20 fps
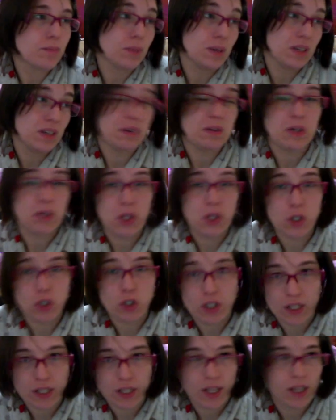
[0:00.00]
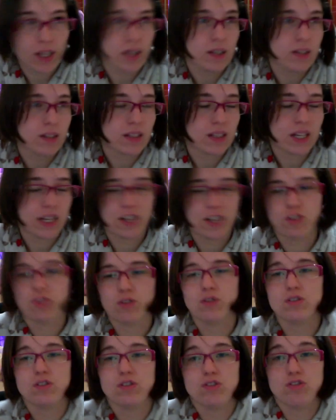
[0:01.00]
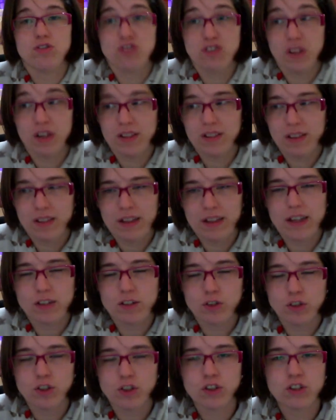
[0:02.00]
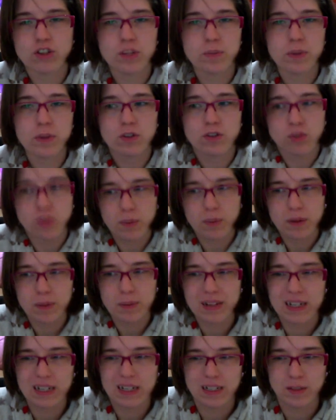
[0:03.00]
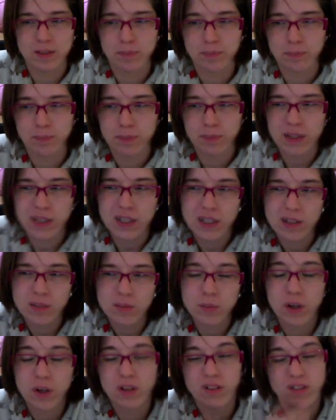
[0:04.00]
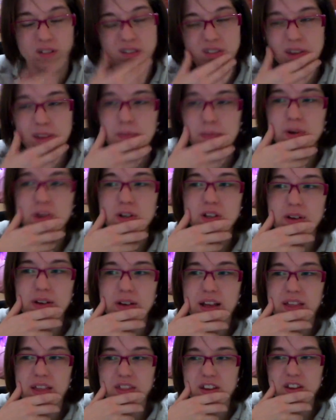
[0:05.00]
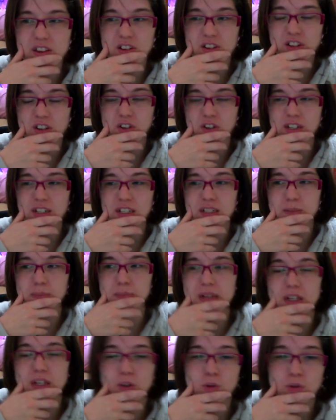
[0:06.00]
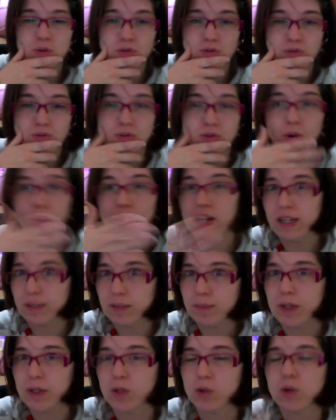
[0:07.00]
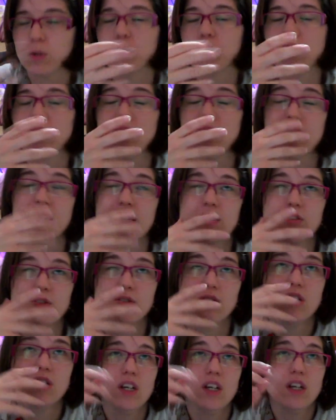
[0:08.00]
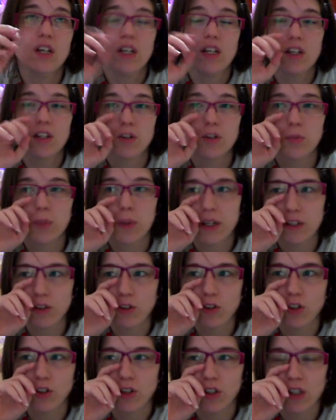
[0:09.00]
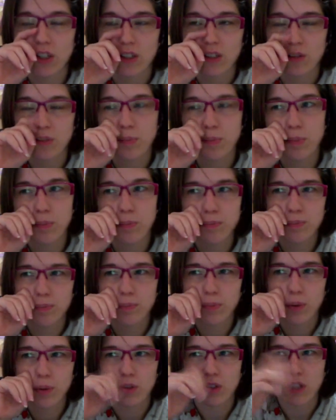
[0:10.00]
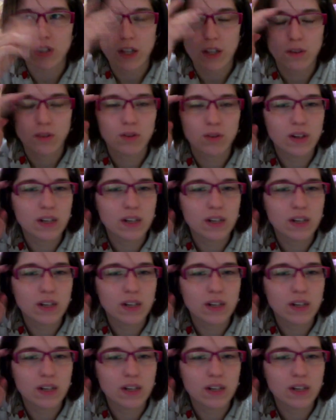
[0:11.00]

Bueno, dioses que en este caso se dicen que son dioses, pero son más bien espíritus. Bueno, tampoco sabría decir yo si son espíritus, solo el espíritu del bosque, no el resto. Se supone que son dioses poco extraño, ¿no?